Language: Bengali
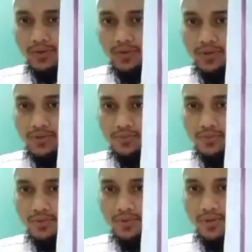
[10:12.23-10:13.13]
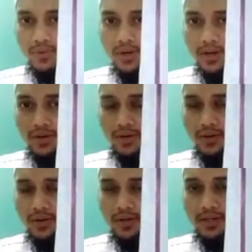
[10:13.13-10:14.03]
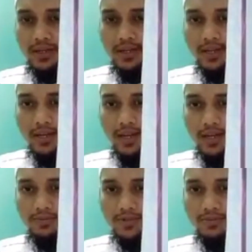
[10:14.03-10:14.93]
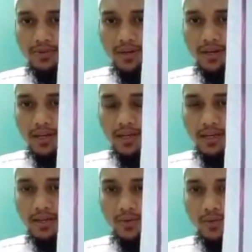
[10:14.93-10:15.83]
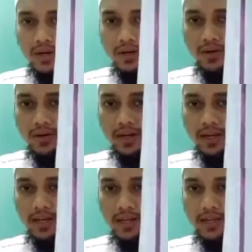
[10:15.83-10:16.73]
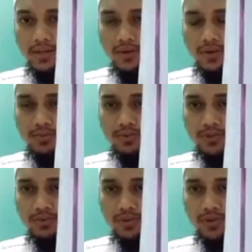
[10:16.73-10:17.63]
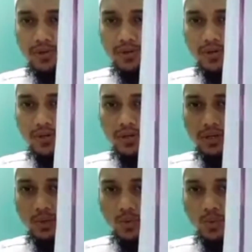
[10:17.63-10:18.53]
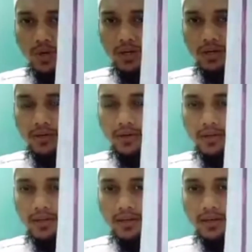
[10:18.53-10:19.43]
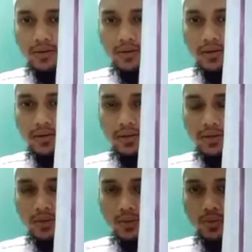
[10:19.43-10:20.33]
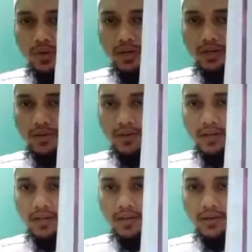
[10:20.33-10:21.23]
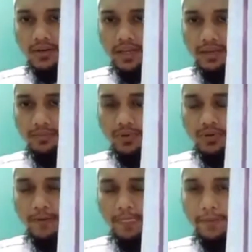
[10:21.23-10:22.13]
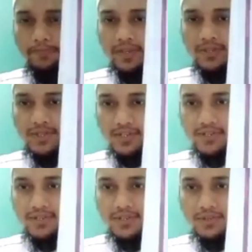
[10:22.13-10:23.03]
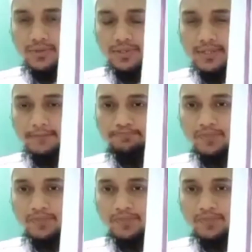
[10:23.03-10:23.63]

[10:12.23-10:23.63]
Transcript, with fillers: খ জবর খ ওয়া খ লাম জবর লা ওয়া খ লা কব জবর ক ওয়া খলা ক ওয়া খলা ক এবং সে সৃষ্টি করেছে